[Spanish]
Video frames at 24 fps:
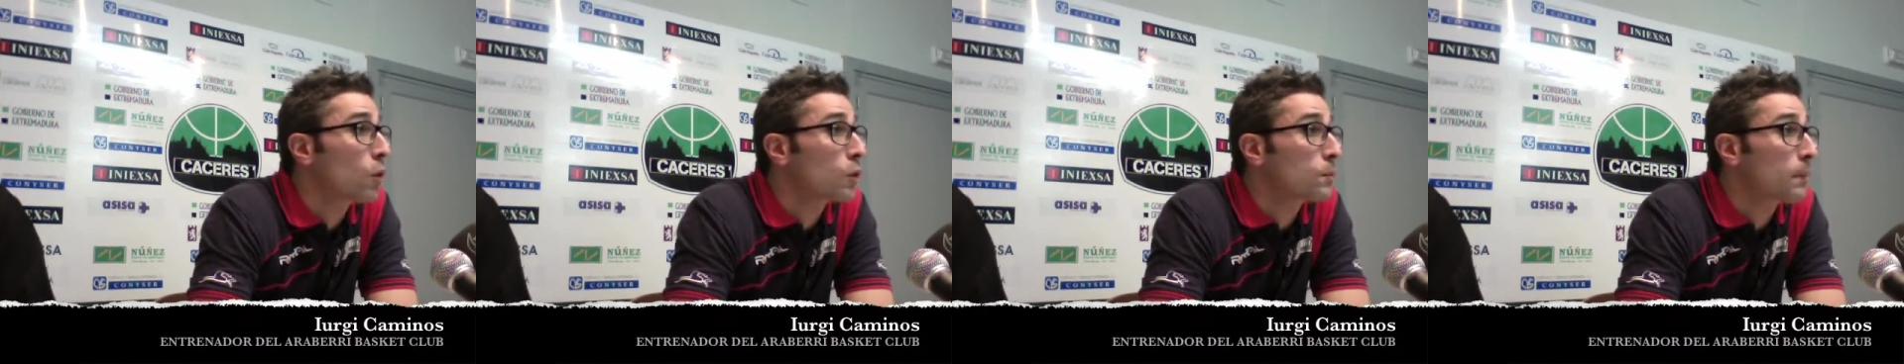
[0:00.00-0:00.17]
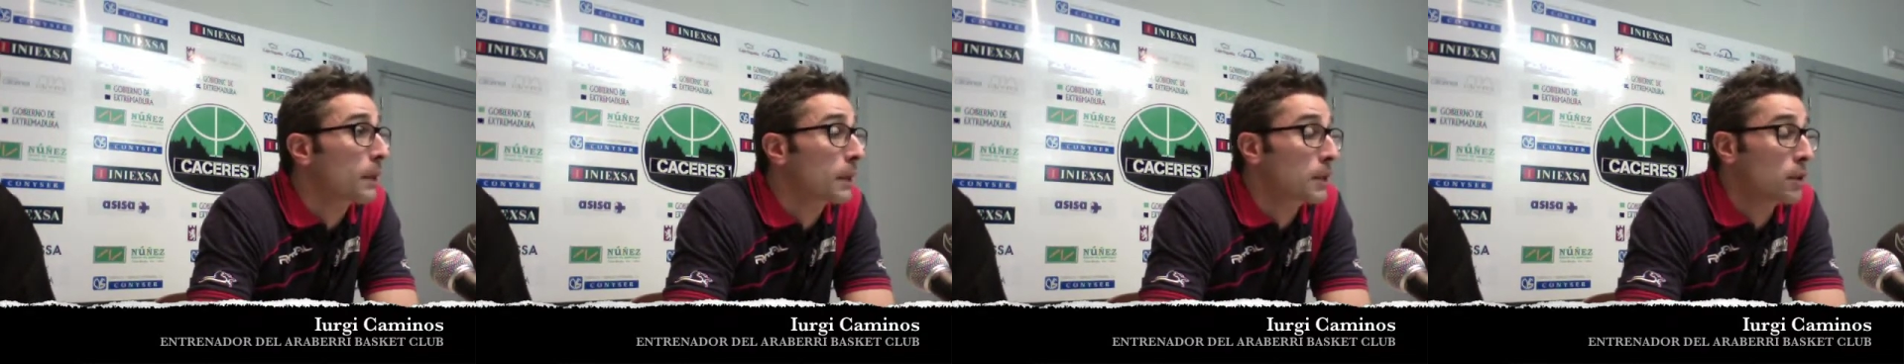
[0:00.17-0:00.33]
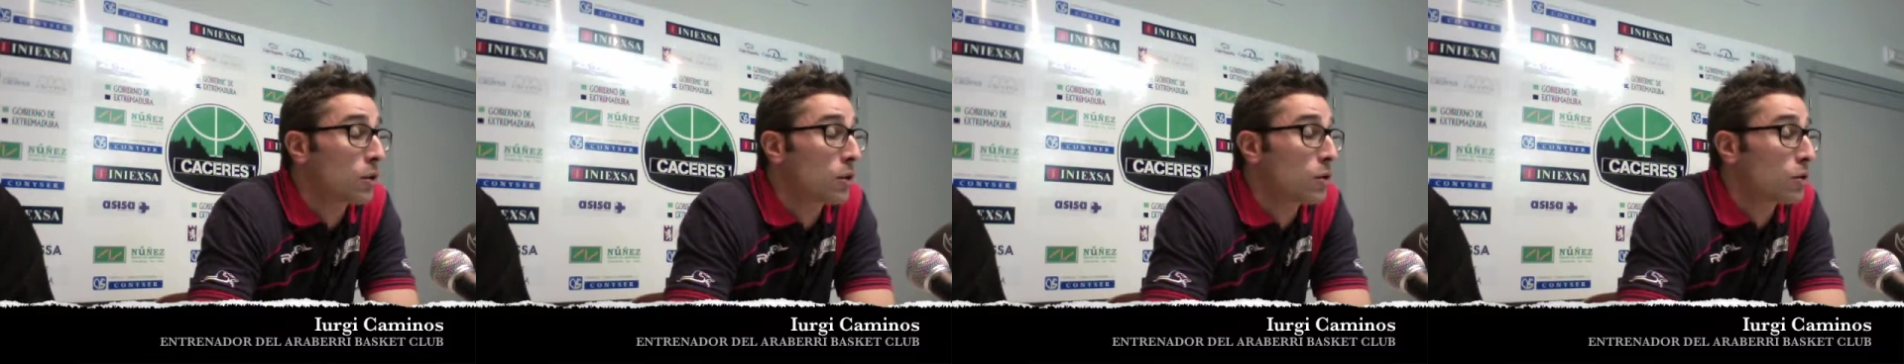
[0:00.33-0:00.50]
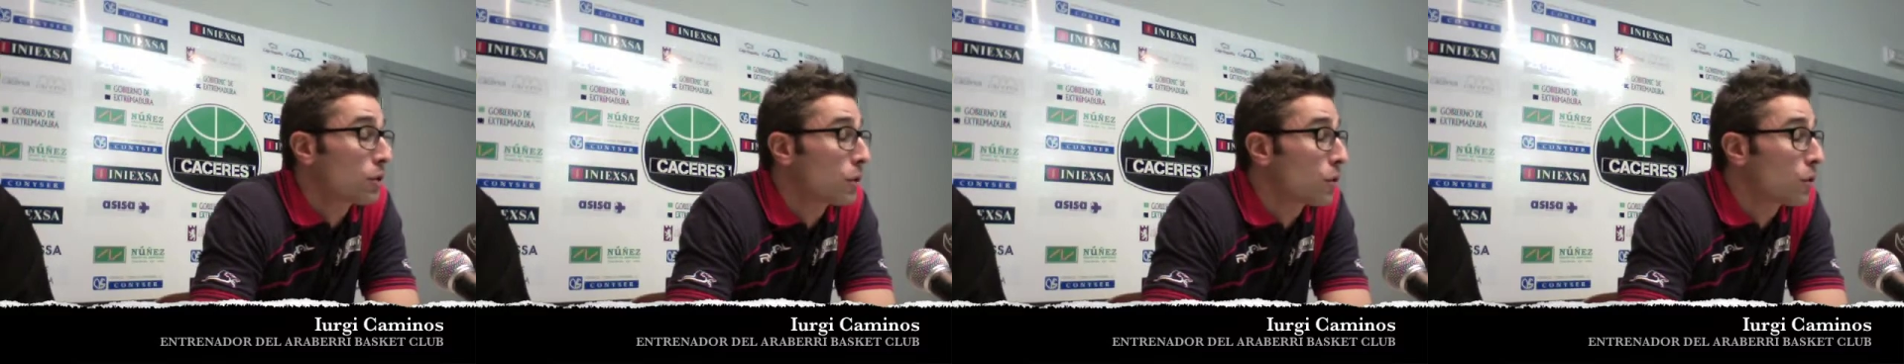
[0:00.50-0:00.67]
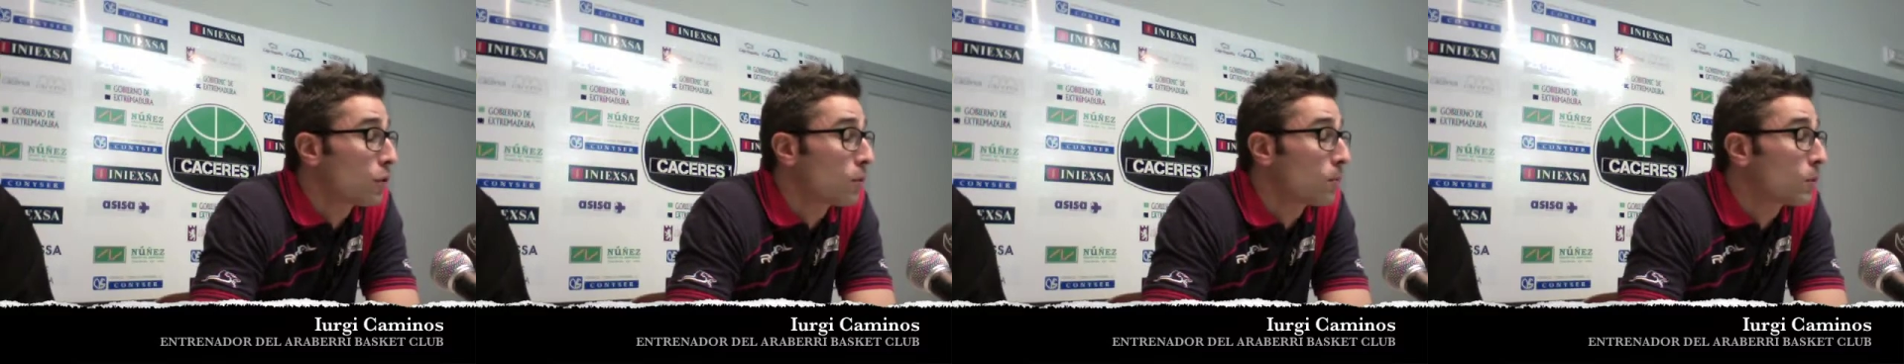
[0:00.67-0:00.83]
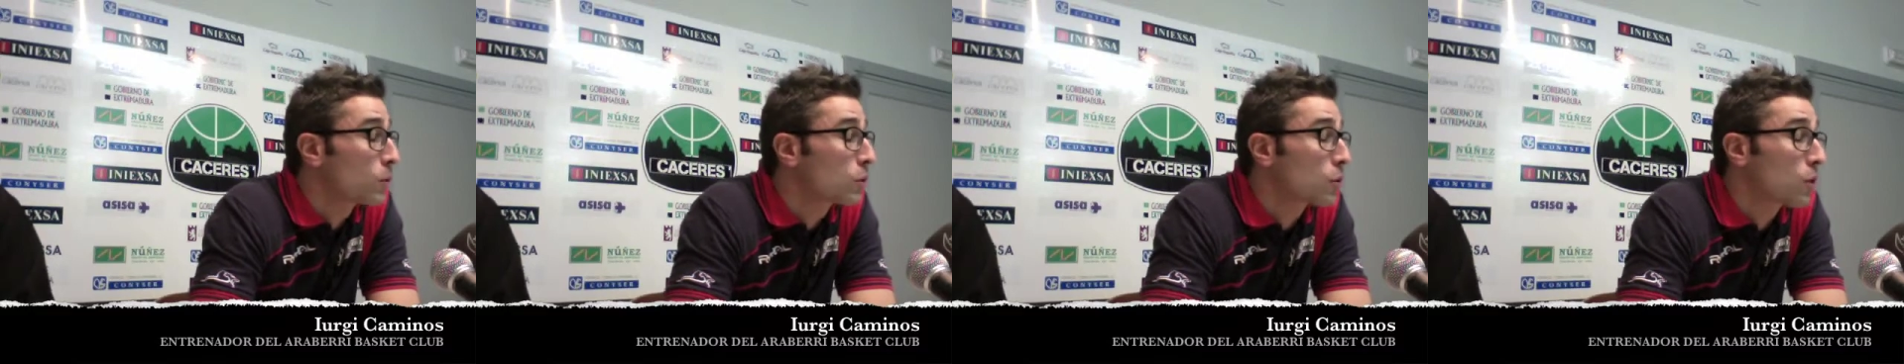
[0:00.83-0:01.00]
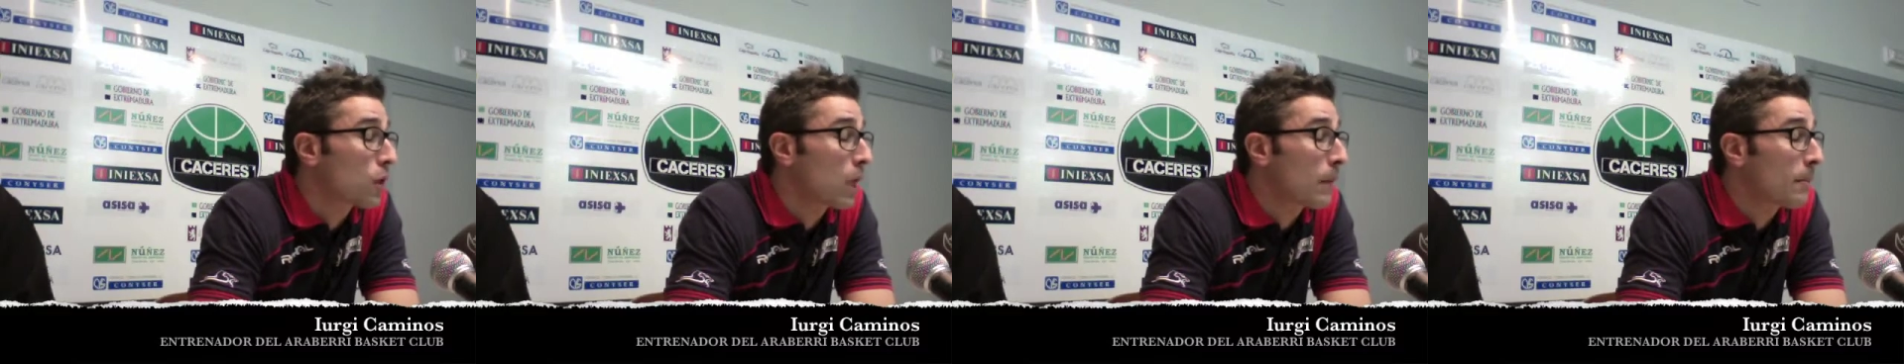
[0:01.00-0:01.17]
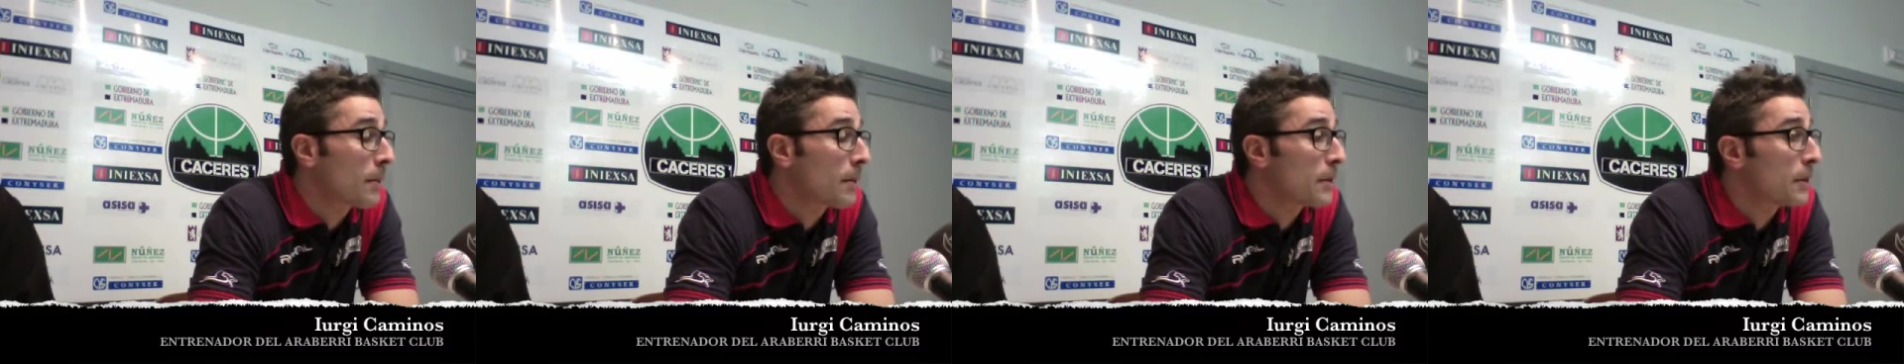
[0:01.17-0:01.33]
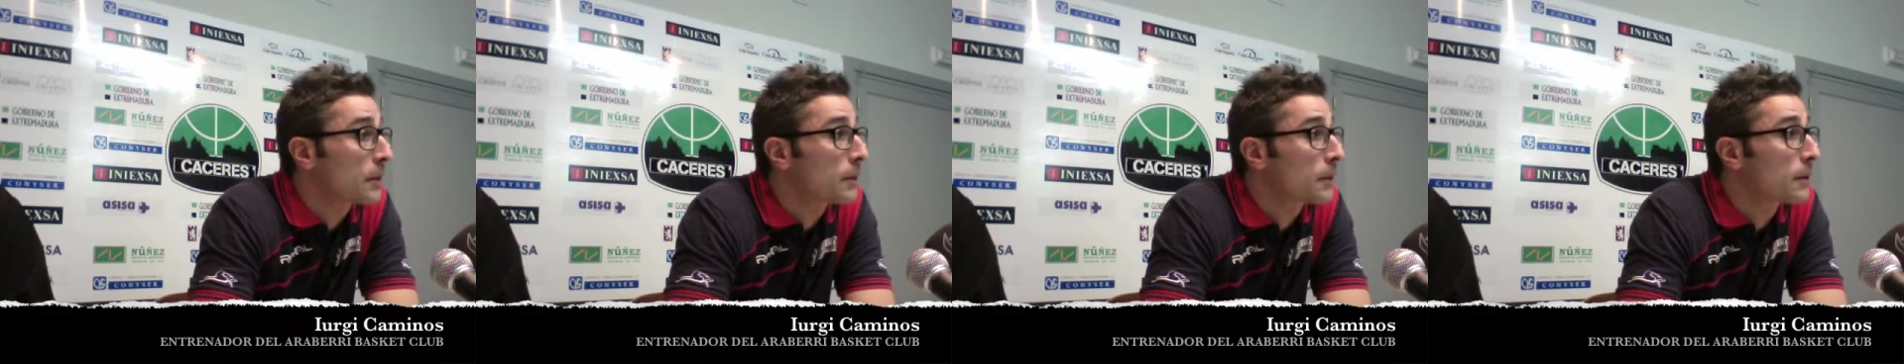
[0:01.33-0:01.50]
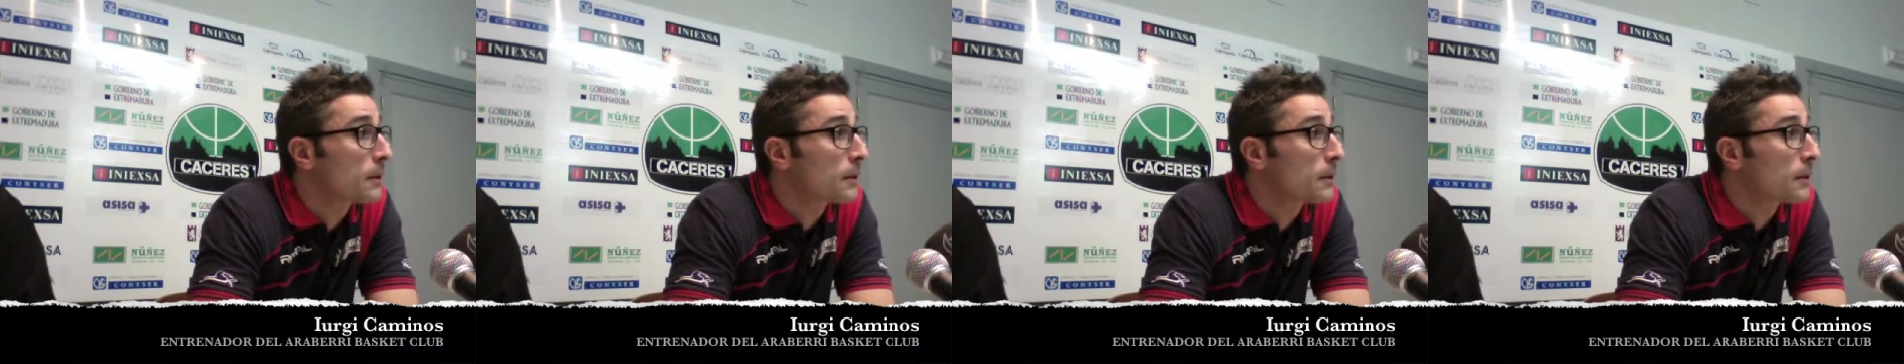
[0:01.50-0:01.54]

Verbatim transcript: los partidos y no hemos sido capaces.